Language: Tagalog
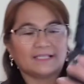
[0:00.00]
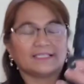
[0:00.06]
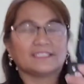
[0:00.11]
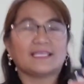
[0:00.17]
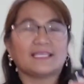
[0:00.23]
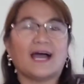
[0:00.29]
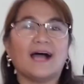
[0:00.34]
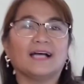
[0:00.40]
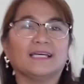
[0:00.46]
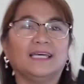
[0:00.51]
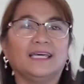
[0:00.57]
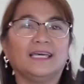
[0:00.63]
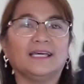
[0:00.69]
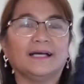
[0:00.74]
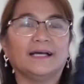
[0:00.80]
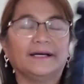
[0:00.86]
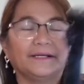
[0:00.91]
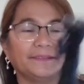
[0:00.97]
sa
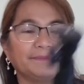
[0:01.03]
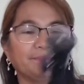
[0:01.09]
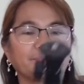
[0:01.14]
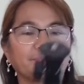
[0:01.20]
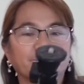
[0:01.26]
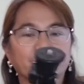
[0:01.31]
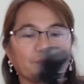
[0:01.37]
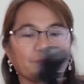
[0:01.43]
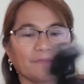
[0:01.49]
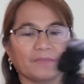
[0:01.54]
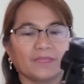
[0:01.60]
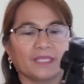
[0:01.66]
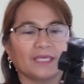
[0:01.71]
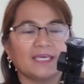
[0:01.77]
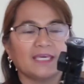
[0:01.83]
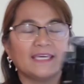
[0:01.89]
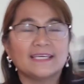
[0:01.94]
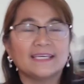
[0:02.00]
aking uh, ah,
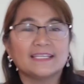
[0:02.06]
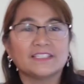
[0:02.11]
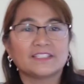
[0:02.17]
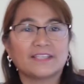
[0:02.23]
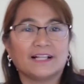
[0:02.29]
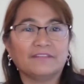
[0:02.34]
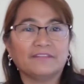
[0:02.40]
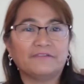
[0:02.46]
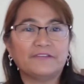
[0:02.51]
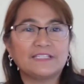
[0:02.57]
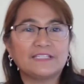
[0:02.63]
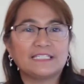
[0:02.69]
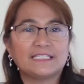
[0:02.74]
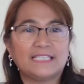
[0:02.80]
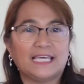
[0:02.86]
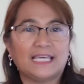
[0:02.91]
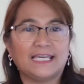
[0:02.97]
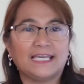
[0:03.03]
selfie
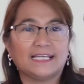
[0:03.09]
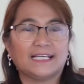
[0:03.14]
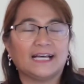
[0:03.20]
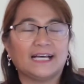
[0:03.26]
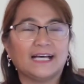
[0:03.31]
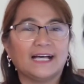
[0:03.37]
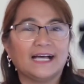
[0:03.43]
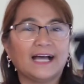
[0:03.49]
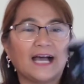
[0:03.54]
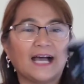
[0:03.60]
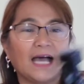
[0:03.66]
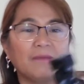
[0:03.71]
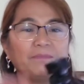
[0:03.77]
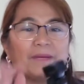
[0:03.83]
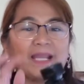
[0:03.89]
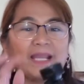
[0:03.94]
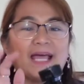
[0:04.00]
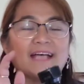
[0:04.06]
stick ay
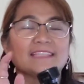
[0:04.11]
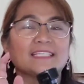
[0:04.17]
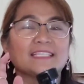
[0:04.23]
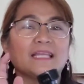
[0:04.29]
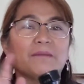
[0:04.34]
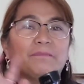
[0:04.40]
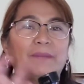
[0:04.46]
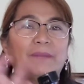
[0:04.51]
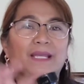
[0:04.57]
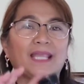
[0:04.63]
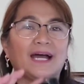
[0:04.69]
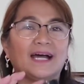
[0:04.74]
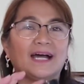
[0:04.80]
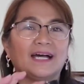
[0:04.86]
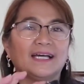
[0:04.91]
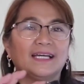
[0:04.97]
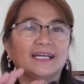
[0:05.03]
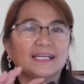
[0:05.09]
parehas lang
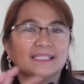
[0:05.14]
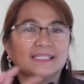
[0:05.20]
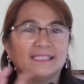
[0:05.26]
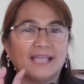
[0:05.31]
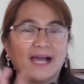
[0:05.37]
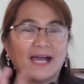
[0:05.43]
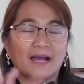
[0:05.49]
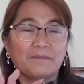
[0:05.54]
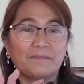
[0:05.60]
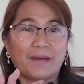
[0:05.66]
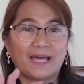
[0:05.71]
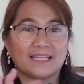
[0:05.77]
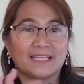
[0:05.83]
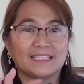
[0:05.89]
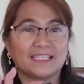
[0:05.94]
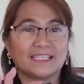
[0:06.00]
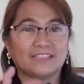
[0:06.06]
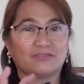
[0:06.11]
pala ng para
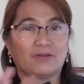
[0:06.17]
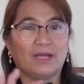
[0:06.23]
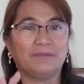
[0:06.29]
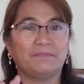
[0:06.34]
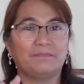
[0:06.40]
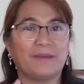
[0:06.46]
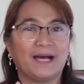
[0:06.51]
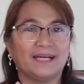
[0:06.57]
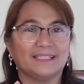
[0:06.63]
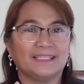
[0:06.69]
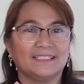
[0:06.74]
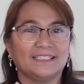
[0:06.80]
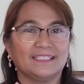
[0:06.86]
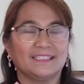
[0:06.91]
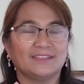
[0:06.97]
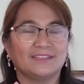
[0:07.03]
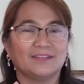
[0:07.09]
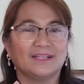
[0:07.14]
sa tripod
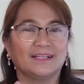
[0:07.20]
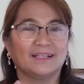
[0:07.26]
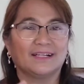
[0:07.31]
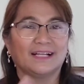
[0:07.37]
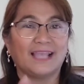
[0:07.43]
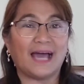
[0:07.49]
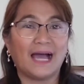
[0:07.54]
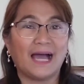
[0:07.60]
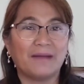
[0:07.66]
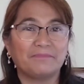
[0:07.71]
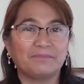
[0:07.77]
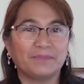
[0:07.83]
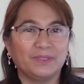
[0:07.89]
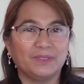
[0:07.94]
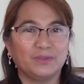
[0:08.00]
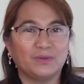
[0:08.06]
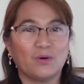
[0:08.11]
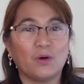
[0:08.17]
clamp,
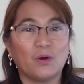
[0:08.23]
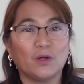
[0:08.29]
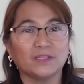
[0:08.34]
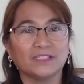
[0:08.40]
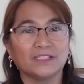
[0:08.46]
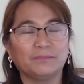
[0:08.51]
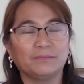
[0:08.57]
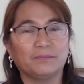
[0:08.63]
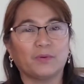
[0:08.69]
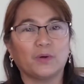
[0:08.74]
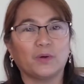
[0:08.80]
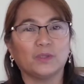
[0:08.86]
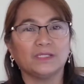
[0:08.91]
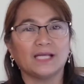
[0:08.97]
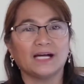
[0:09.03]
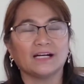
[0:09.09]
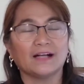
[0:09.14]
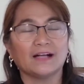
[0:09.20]
yung holder po
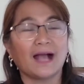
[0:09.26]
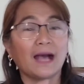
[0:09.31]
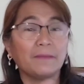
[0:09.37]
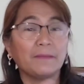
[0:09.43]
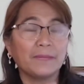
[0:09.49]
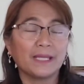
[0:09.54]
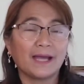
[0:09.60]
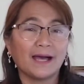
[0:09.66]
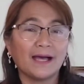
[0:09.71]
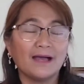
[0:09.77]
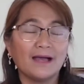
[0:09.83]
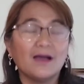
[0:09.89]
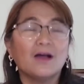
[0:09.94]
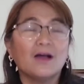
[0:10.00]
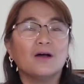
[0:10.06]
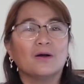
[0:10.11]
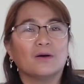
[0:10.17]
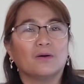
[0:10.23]
ng camera
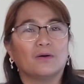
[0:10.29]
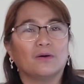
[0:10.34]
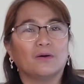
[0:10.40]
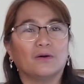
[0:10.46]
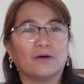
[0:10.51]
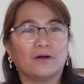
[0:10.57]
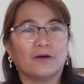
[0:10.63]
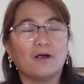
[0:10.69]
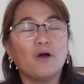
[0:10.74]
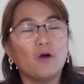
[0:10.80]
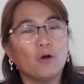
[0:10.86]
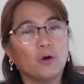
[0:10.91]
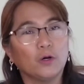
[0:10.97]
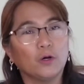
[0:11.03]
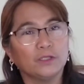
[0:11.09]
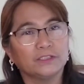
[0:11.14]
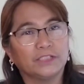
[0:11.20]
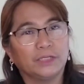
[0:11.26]
or
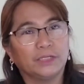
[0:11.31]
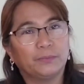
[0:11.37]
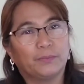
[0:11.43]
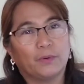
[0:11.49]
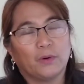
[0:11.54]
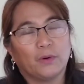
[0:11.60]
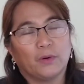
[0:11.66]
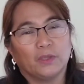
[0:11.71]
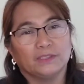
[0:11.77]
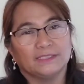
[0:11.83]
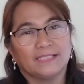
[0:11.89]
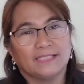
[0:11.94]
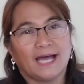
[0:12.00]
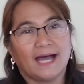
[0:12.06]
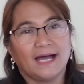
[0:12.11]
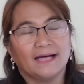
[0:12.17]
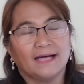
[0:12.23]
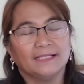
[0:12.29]
holder po
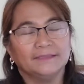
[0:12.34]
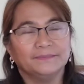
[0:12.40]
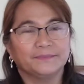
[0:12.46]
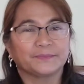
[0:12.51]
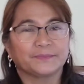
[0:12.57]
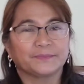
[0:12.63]
ng